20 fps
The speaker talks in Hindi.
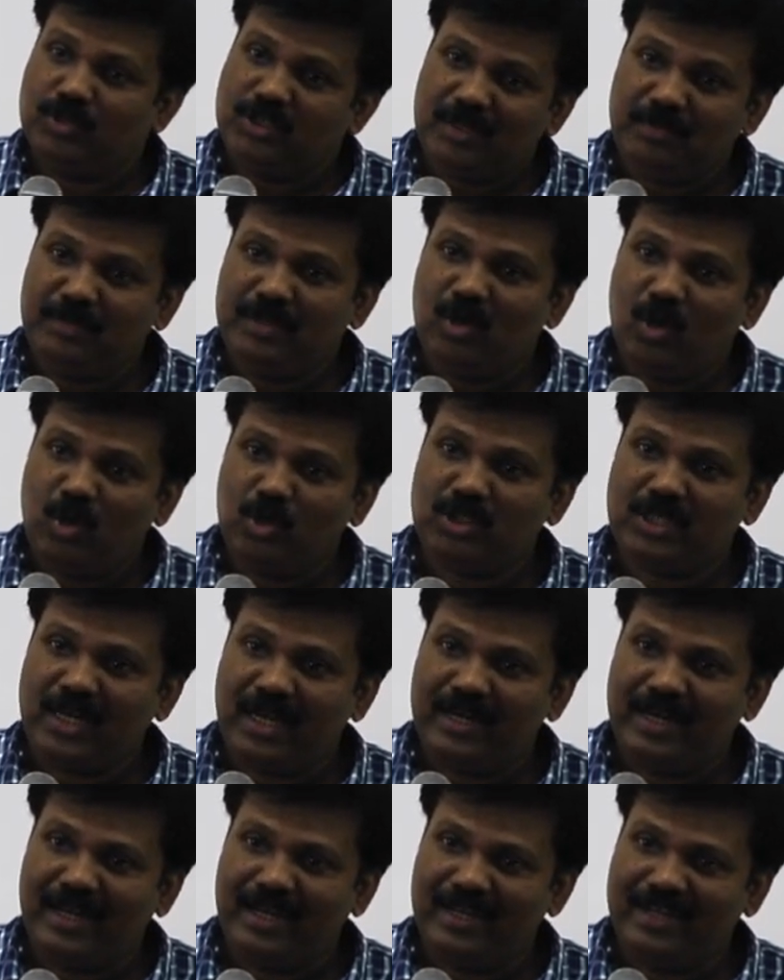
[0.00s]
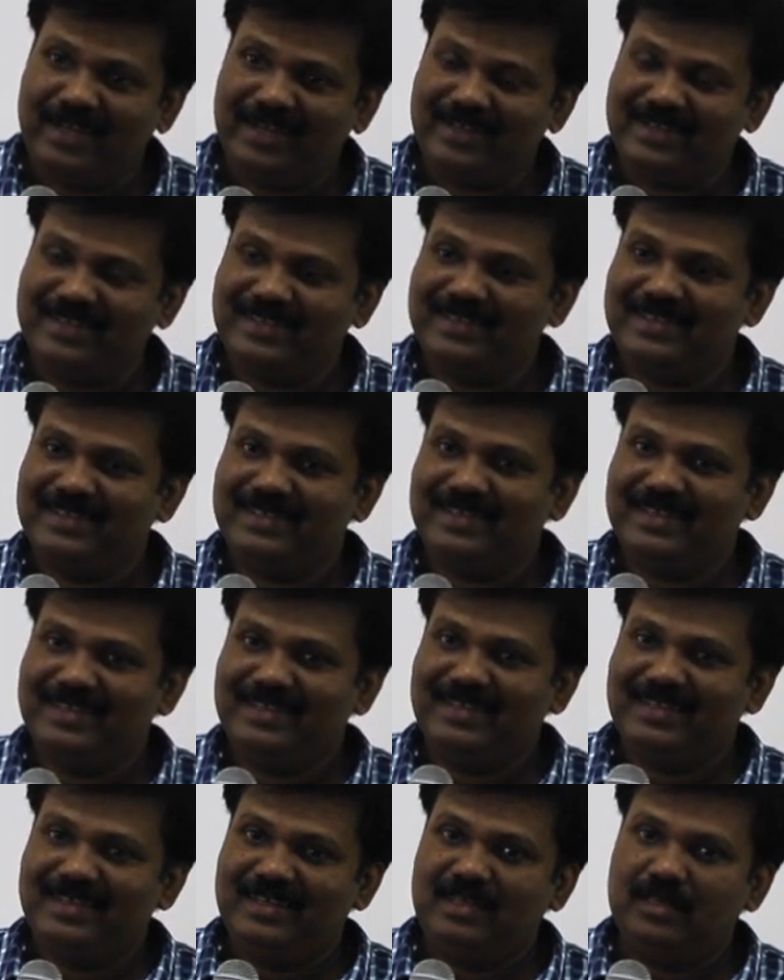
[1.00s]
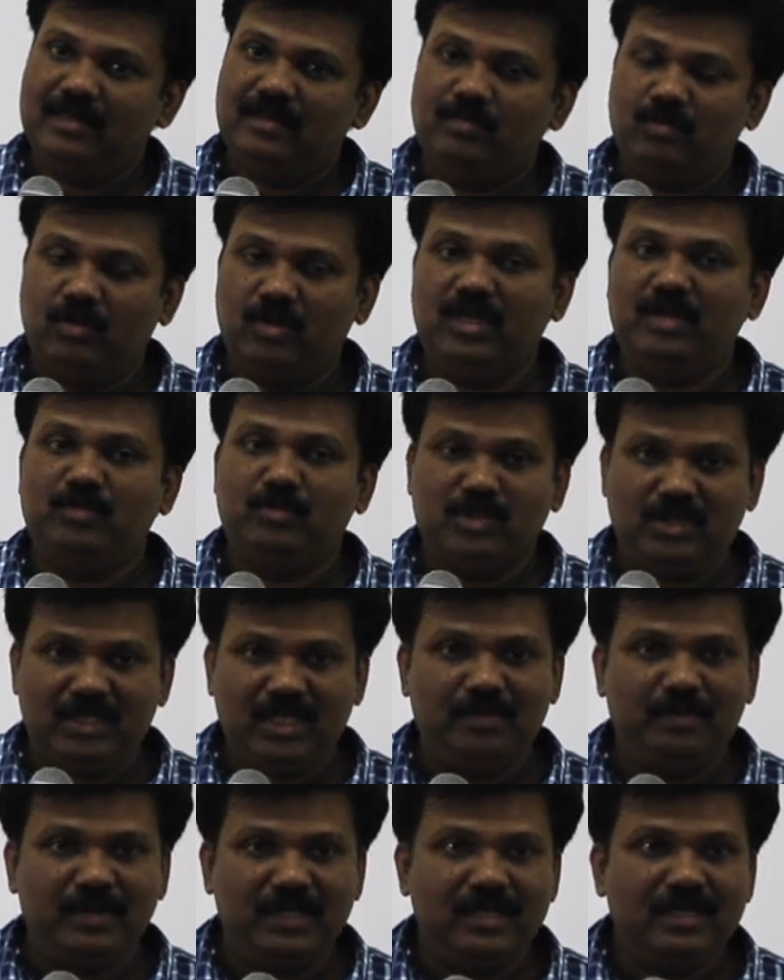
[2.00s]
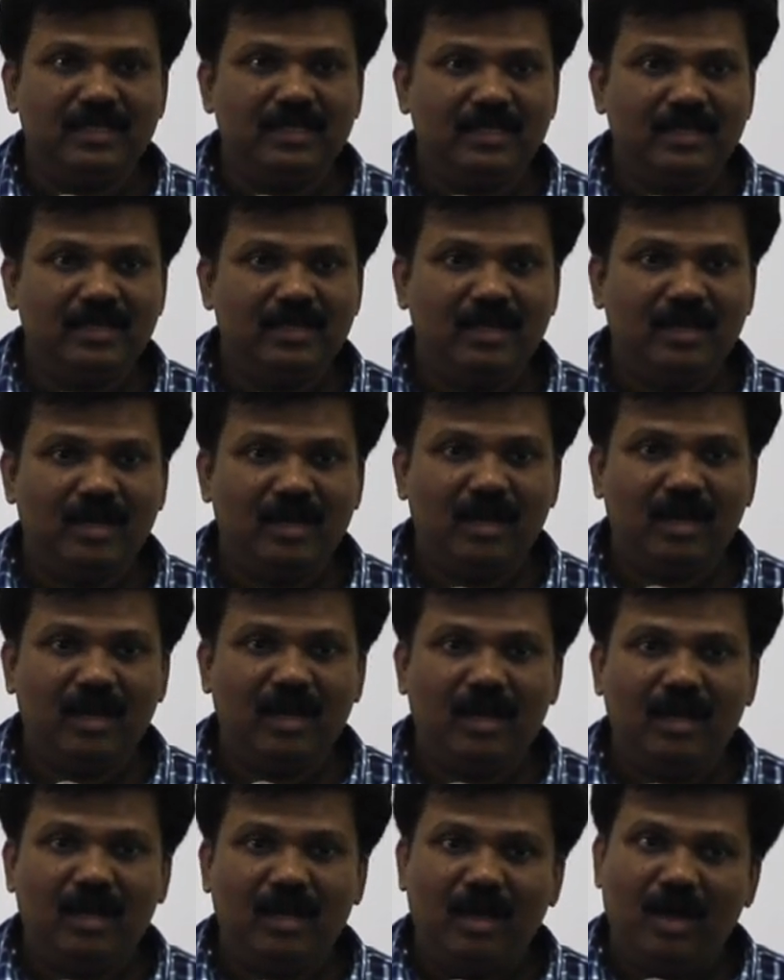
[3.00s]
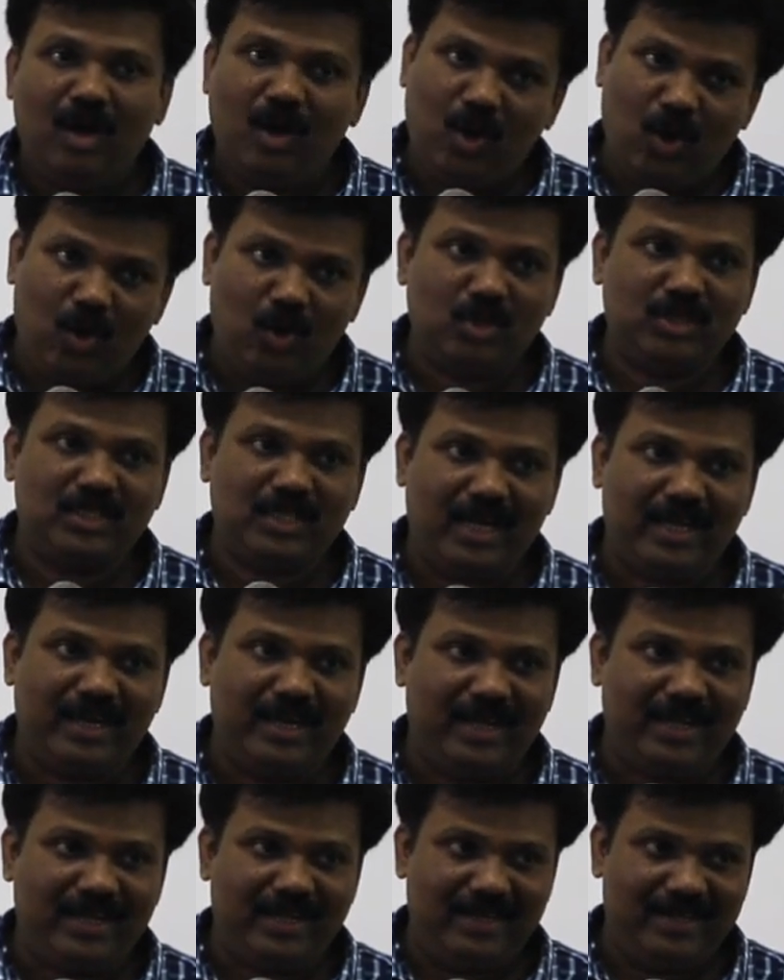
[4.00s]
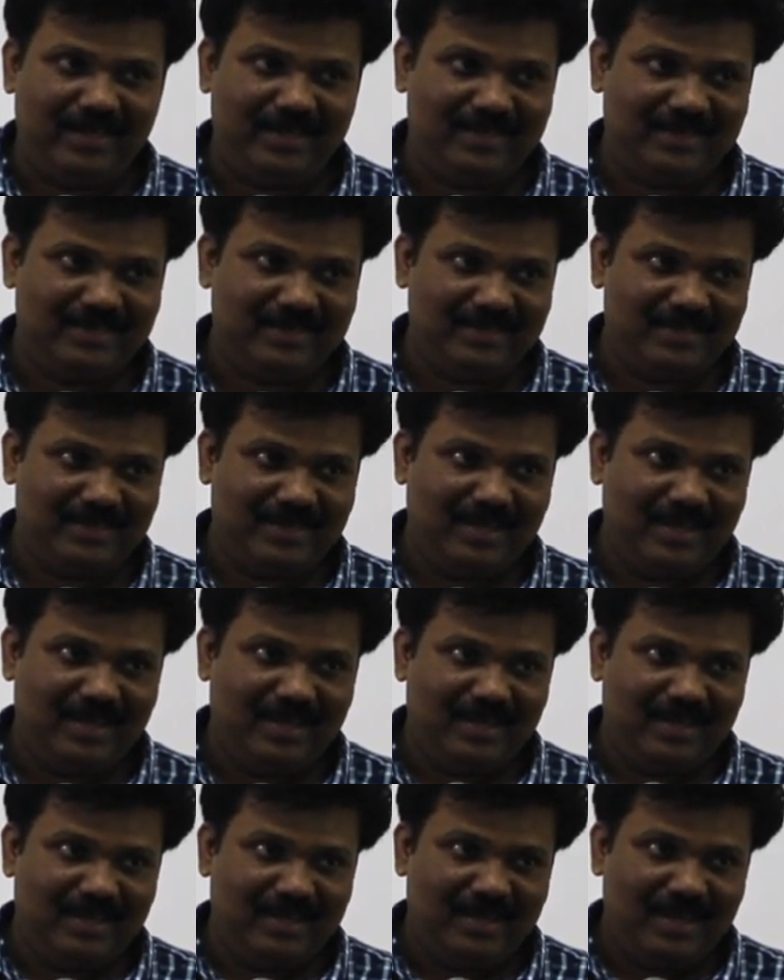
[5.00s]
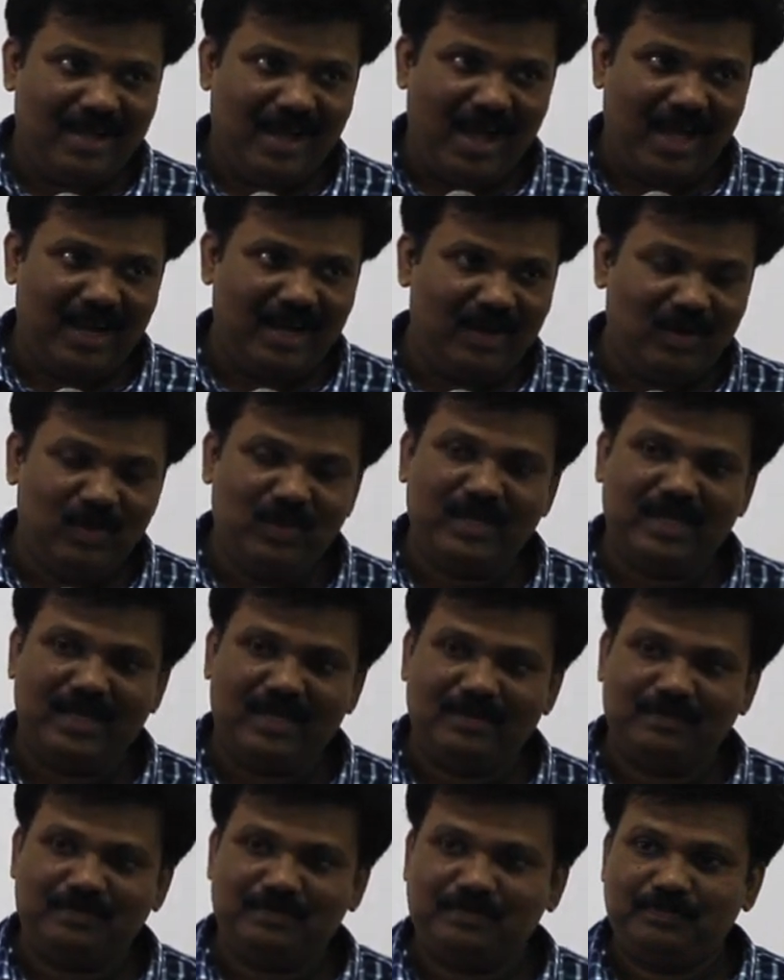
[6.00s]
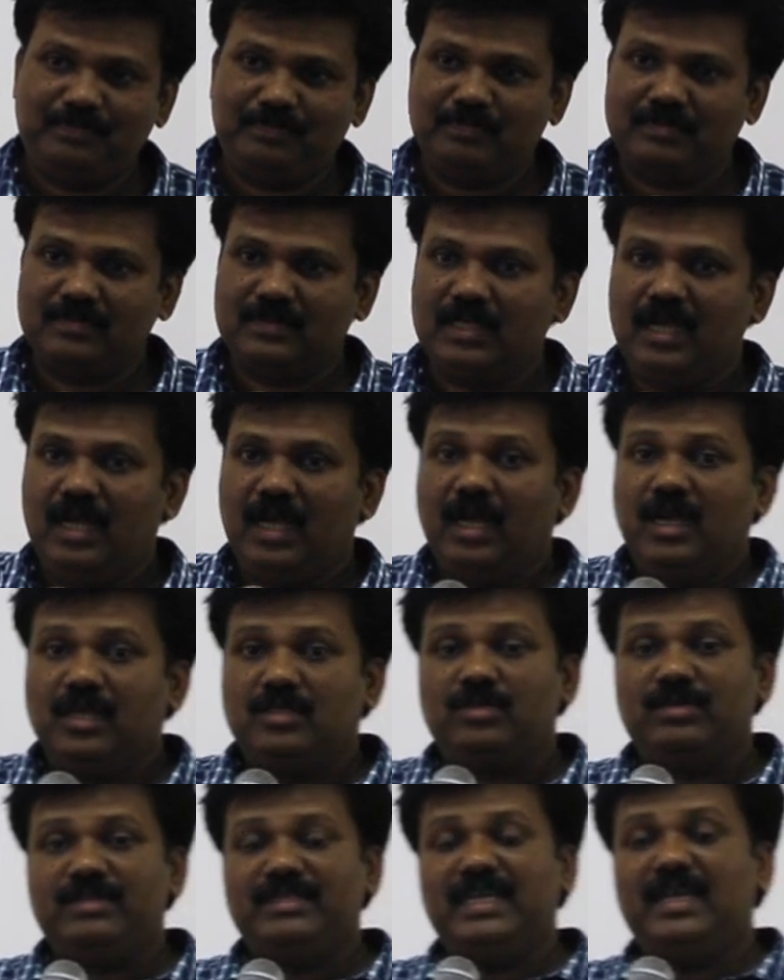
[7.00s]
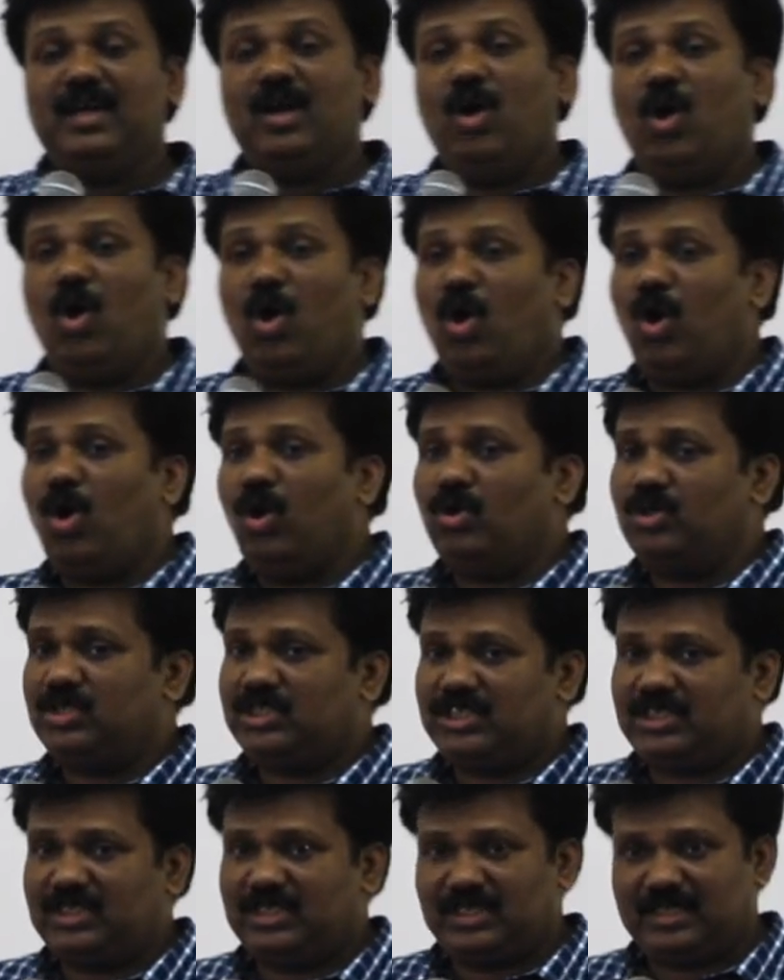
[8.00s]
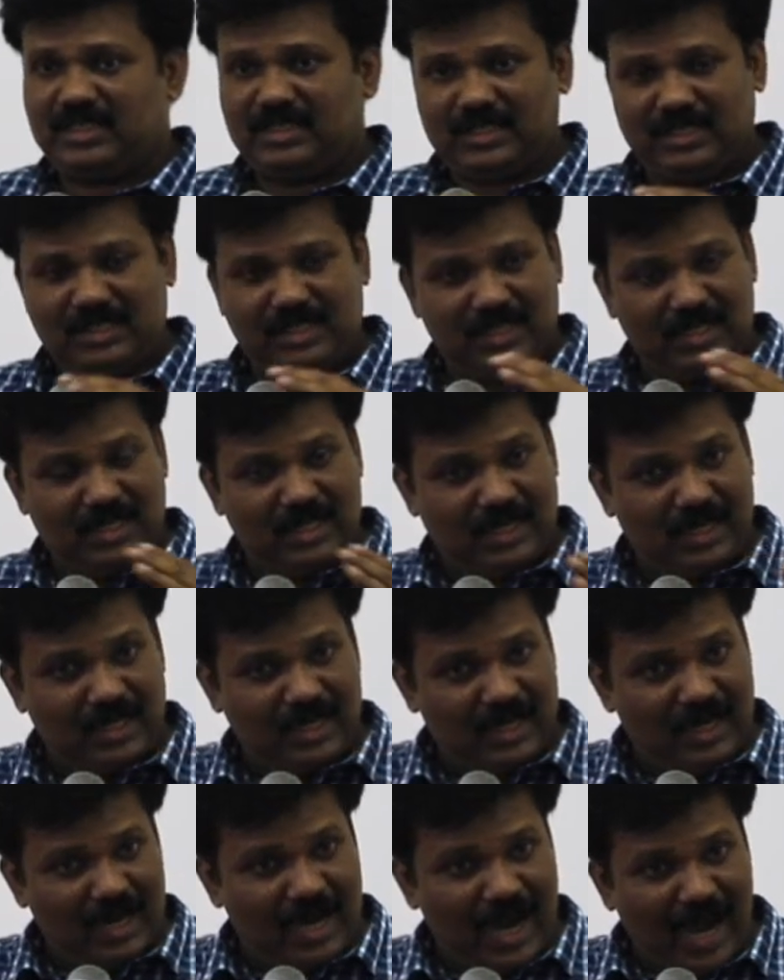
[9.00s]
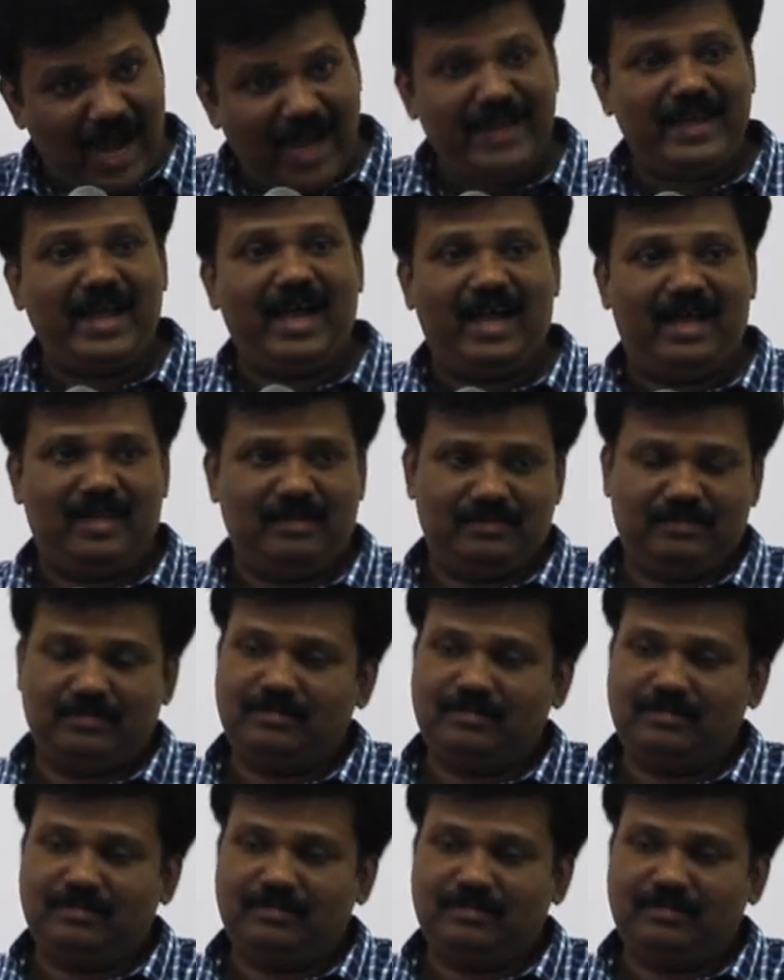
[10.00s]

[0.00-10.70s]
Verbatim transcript: मुझे भी होश आना है बोले मुझे भी होश आना है हाल तो ये होश आना